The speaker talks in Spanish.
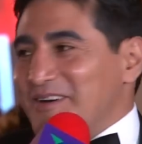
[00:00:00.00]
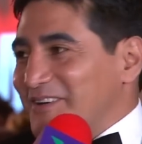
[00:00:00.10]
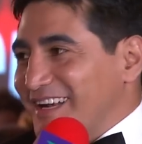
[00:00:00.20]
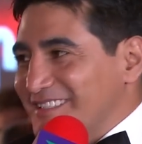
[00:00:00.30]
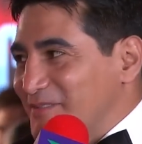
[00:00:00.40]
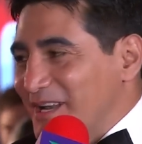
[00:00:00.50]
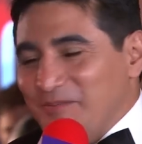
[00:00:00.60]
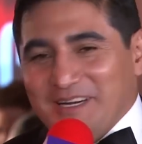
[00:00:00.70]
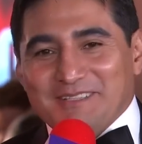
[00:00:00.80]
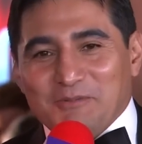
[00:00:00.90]
oh, ahora sí me la
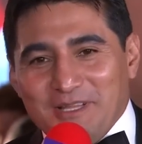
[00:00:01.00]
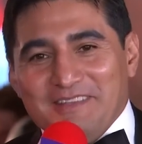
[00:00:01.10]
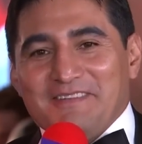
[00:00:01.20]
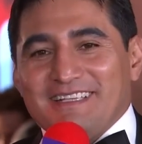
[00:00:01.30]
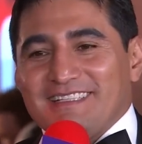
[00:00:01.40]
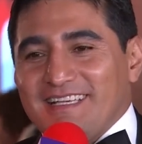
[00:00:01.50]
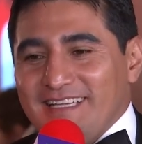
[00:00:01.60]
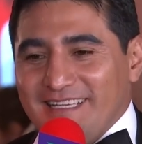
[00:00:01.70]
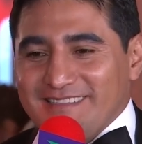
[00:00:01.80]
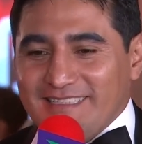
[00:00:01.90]
pones muy difícil,
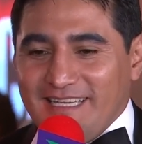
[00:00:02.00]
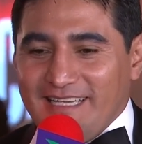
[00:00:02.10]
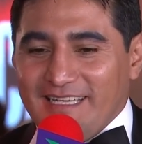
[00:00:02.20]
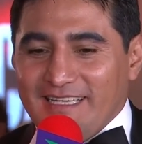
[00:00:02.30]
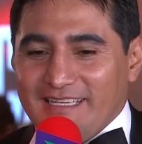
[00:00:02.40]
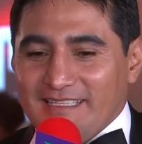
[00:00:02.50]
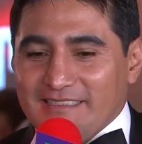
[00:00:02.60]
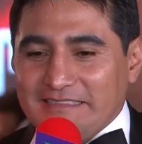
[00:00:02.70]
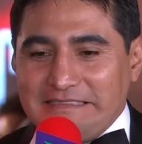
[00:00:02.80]
este...